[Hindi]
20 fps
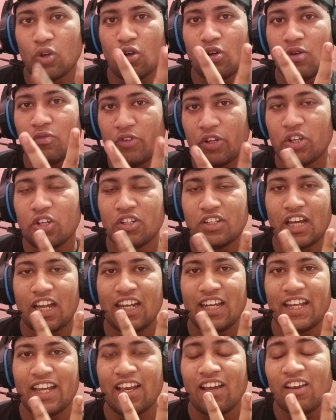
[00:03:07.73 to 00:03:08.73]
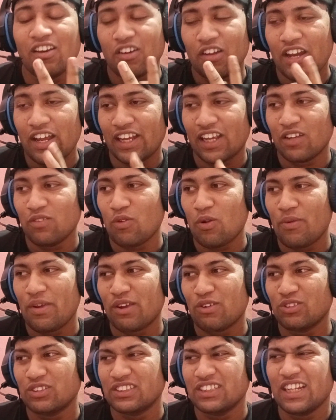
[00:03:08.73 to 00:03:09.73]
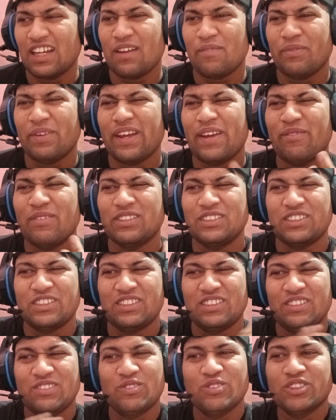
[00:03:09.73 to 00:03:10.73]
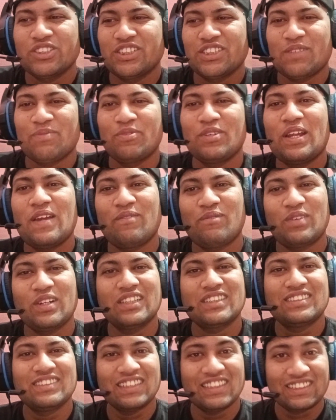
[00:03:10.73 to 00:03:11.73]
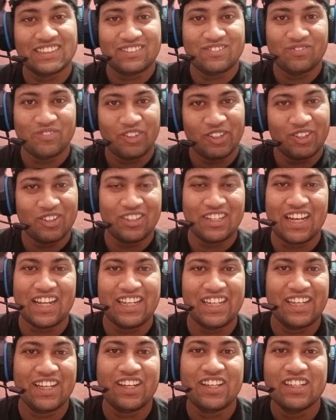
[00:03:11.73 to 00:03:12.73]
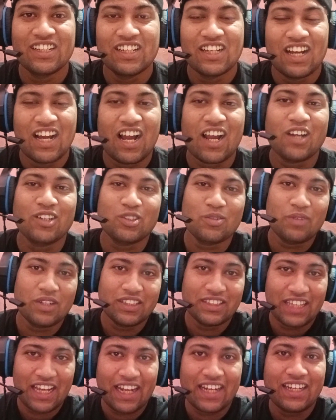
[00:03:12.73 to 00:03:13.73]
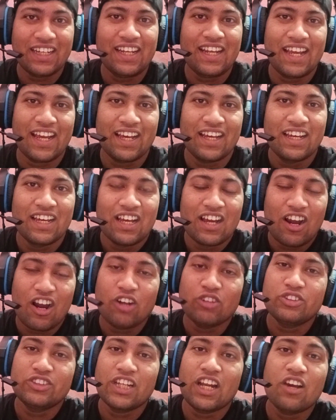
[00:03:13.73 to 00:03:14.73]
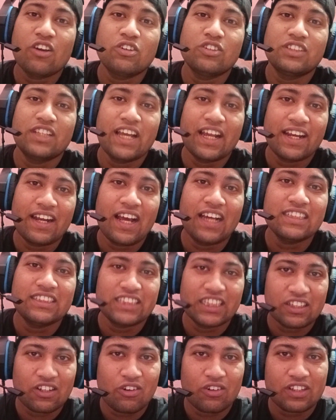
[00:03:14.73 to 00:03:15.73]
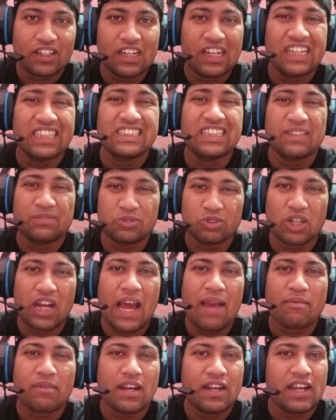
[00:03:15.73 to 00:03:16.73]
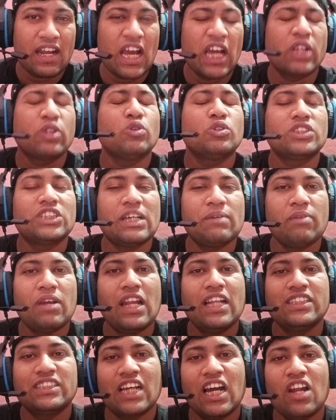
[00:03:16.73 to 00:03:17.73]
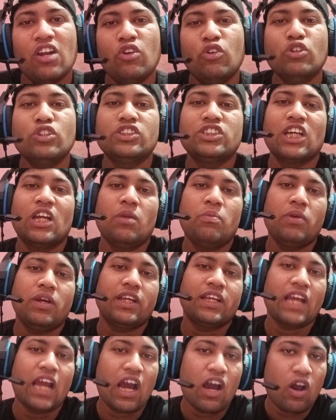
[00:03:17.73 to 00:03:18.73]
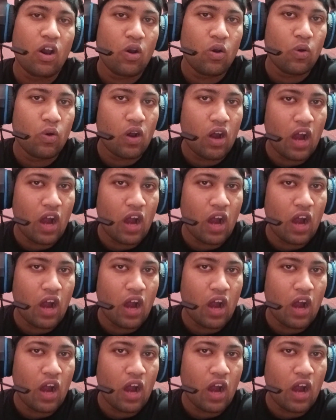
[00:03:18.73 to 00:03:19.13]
दो वीडियो डाली है लेकिन वो भी कुछ नहीं अपनी कुछ अपनी पर्सनल वीडियो डाली है अगर तुम्हें देखनी है और चैनल को देखना है चेकआउट करना है सब्सक्राइब करना है तो उससे पहले जान लो उस चैनल पर क्या